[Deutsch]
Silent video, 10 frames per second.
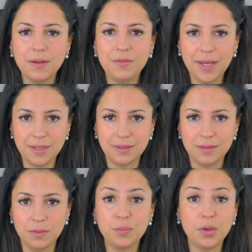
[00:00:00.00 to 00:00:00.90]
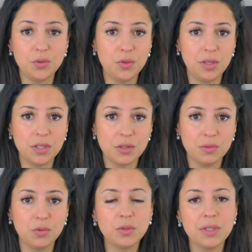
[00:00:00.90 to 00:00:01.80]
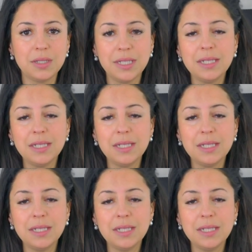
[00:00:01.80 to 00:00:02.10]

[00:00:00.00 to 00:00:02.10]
wächst persönlich und die